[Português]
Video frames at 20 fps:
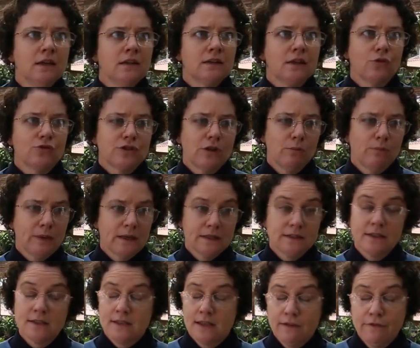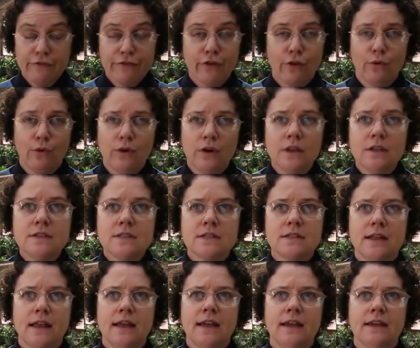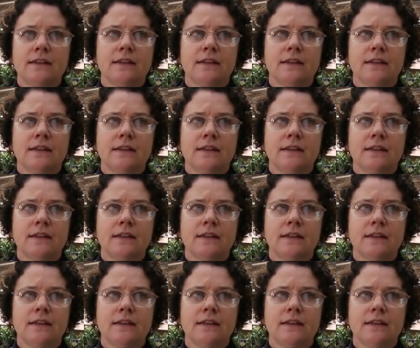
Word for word: Então, são plantas sem flores, né?